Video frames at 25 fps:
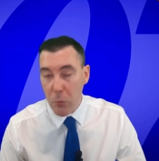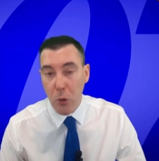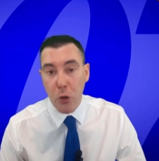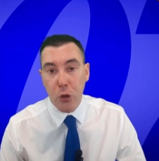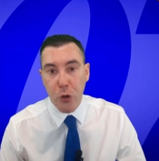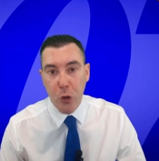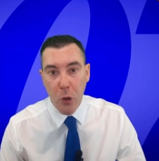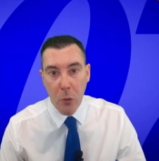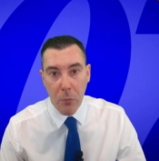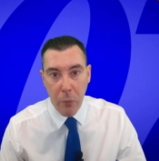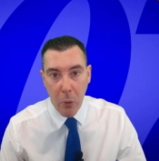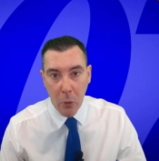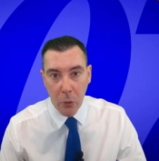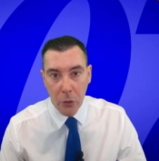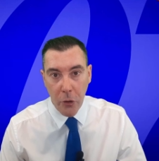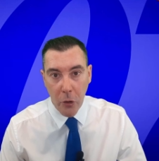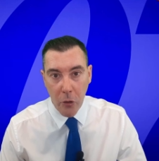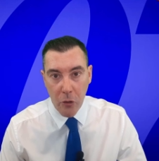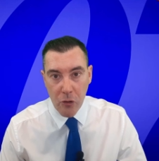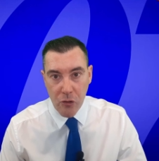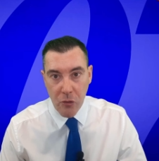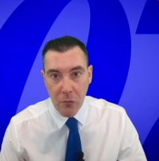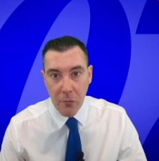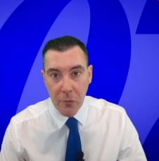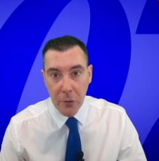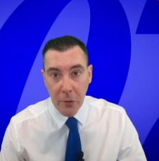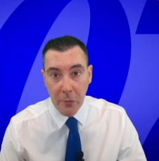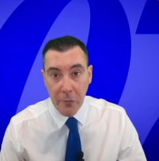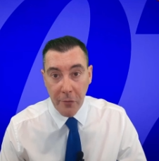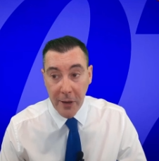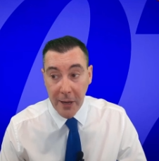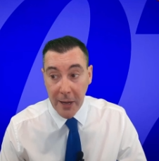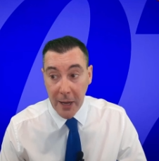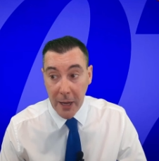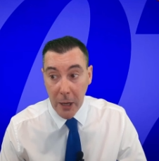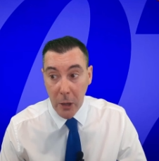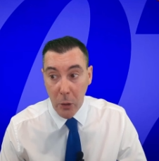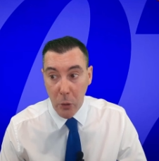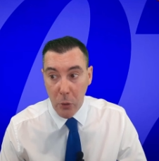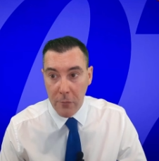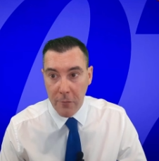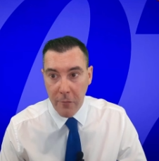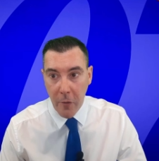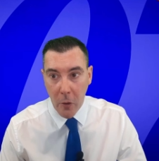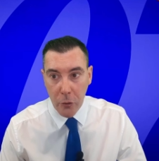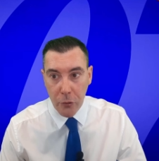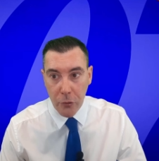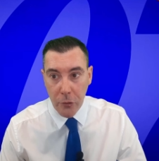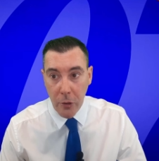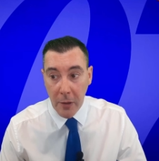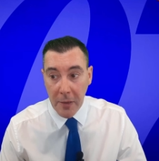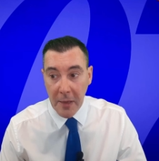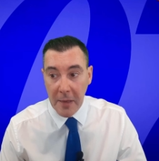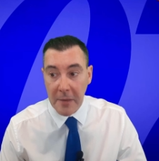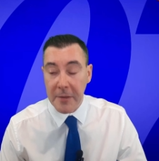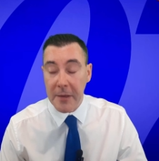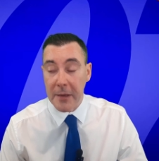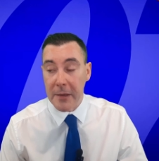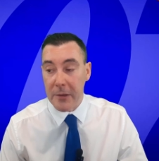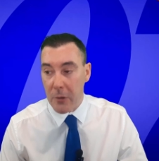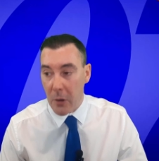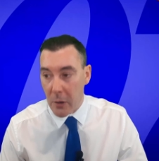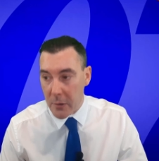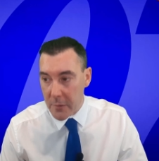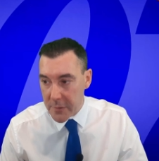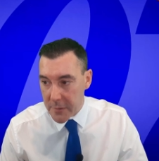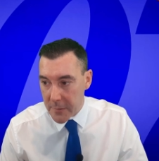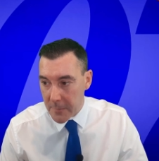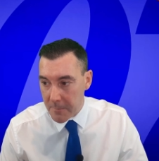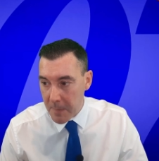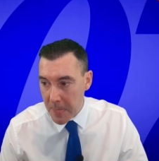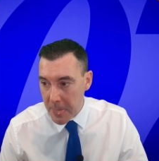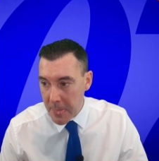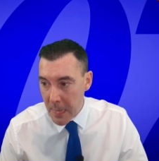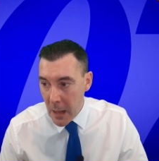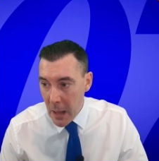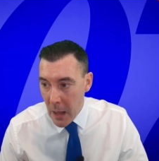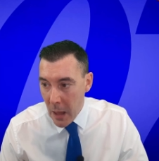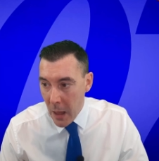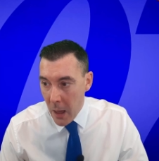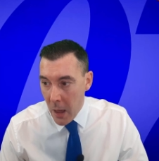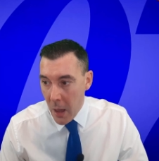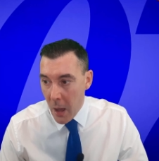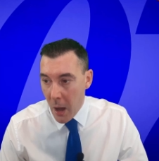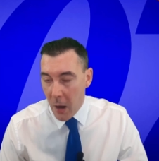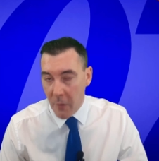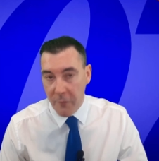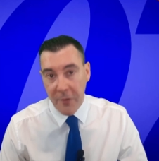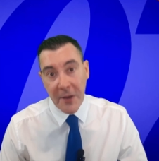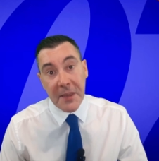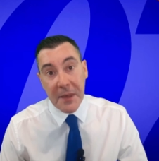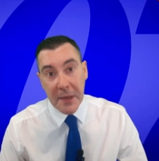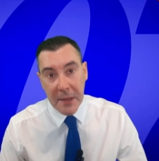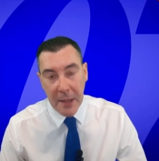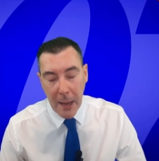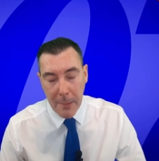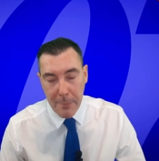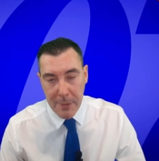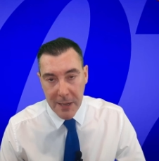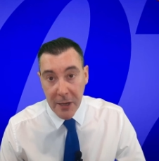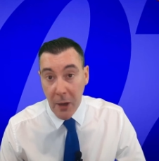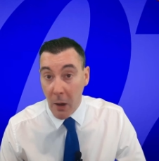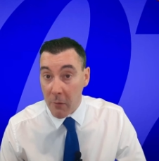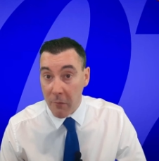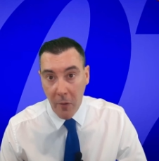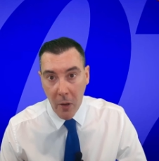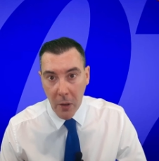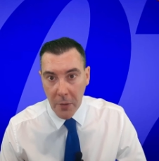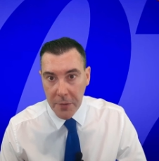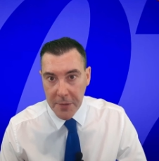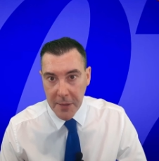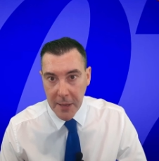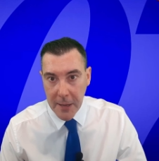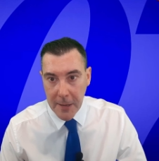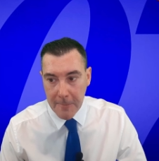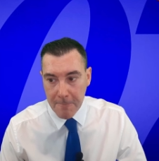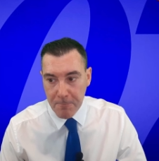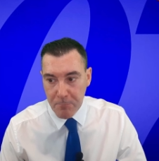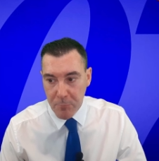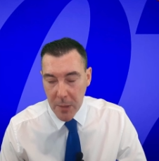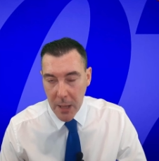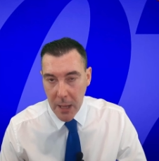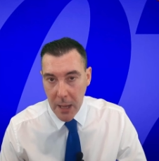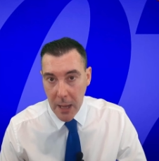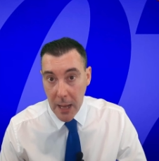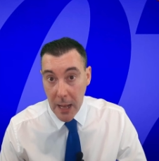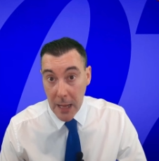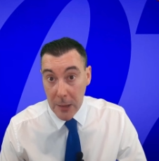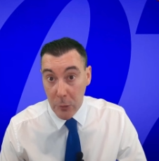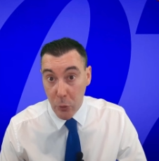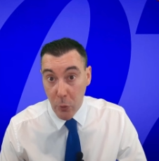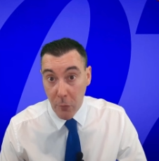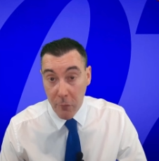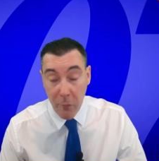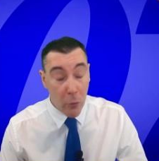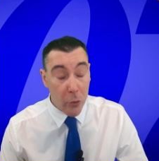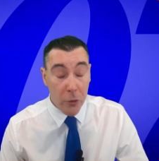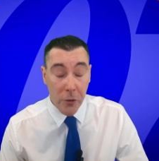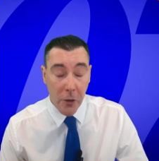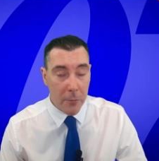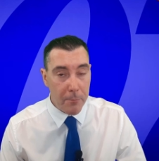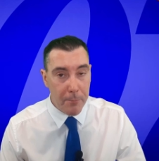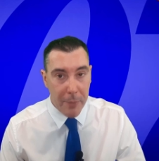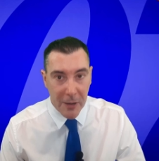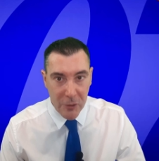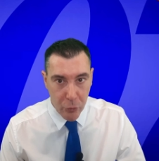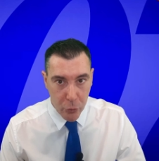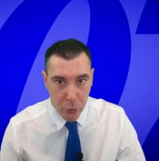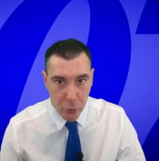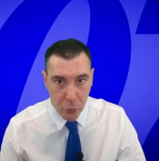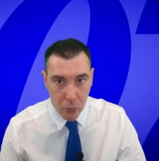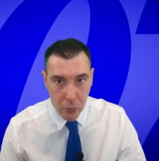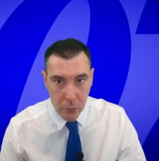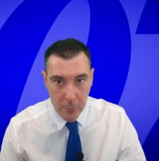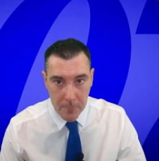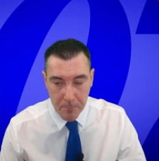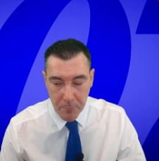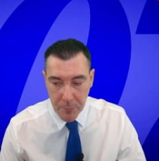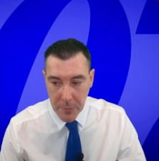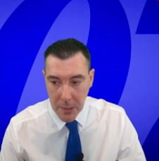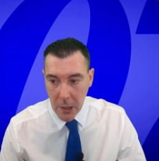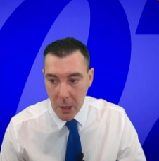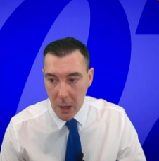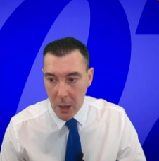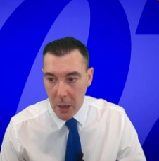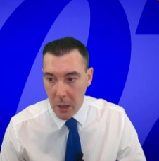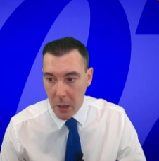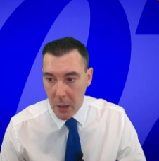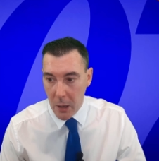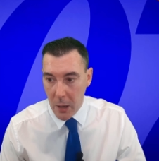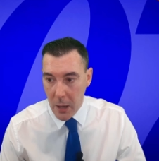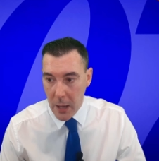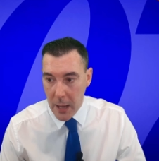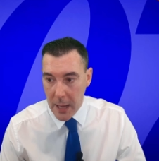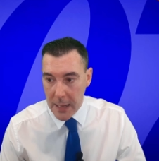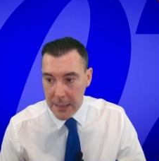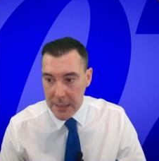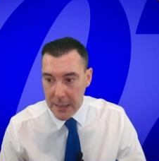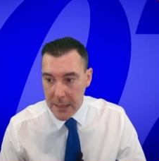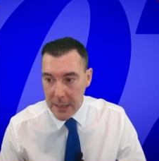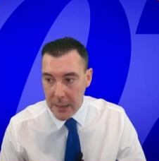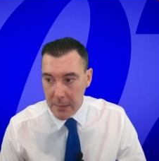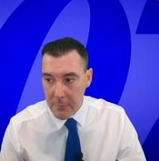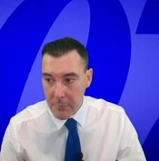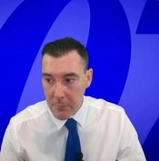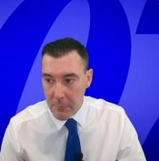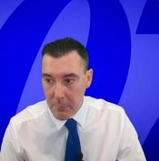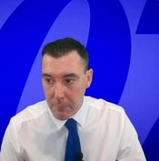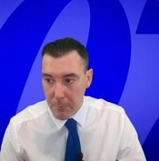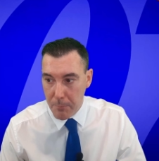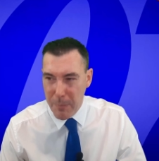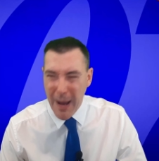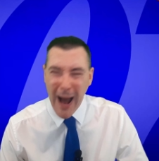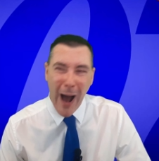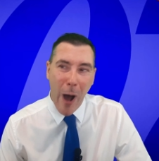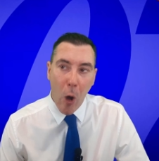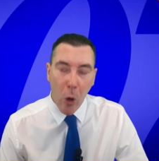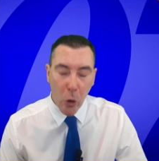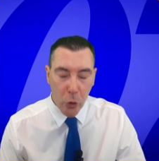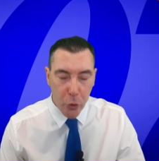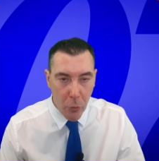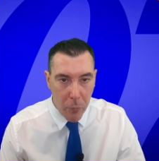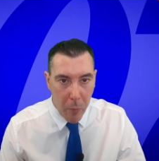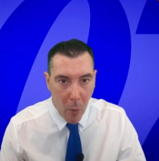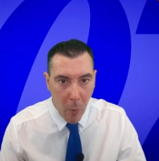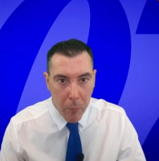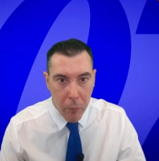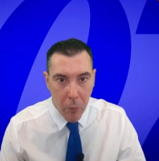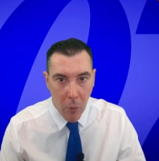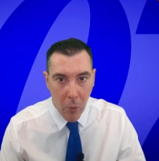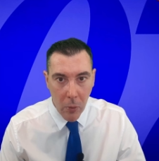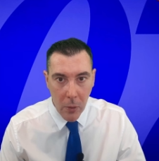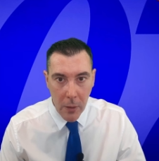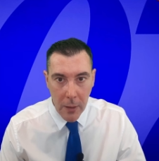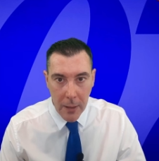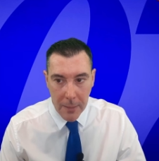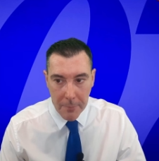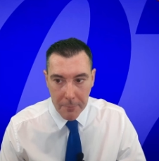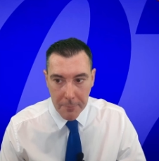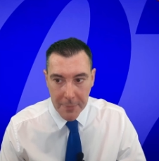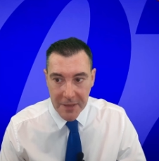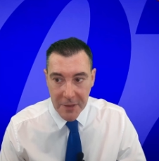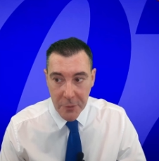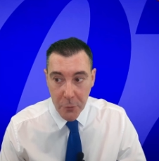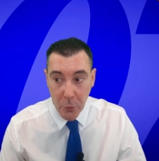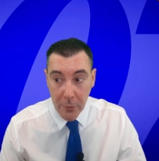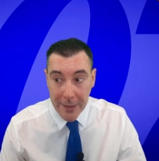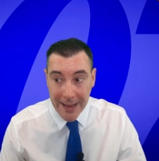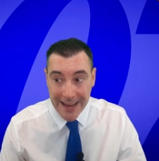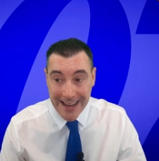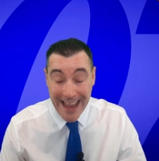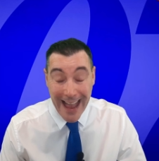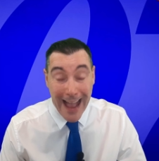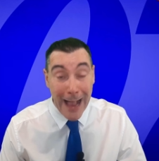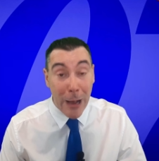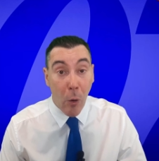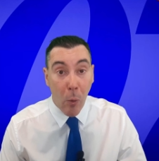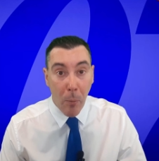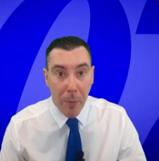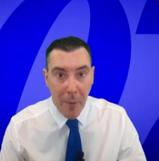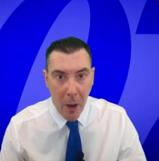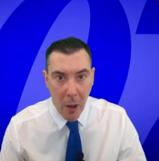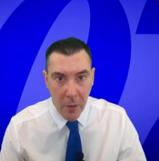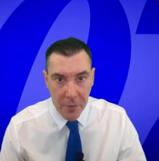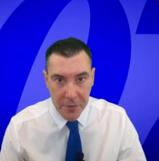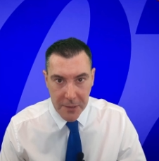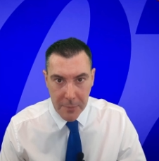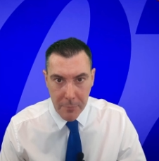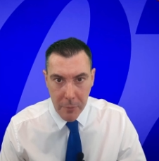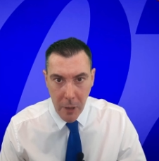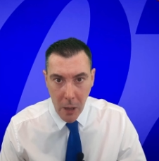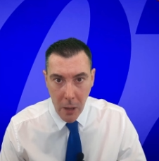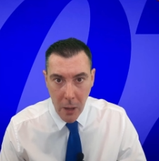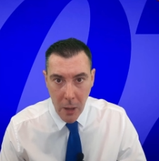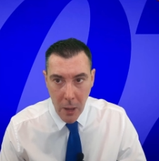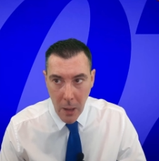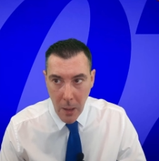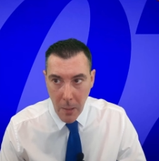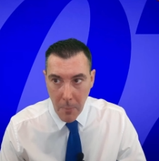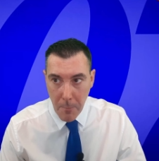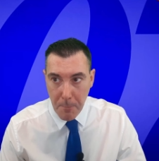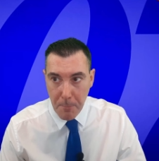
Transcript: Monsieur Bond, je vous offrirai une fortune en acier inox. En fait, cette réplique en français, elle ne fonctionne pas du tout. Euh, elle n'est pas hors de propos, mais disons qu'elle est incompréhensible